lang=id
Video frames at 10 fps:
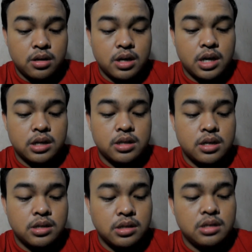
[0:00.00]

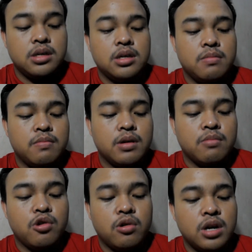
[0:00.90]
kasasi,
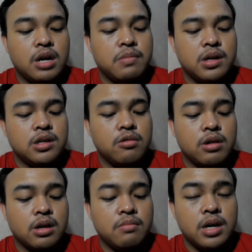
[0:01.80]
permohonan
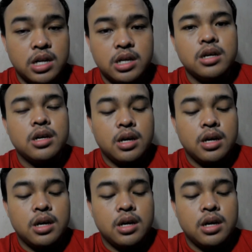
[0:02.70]
peninjauan kembali.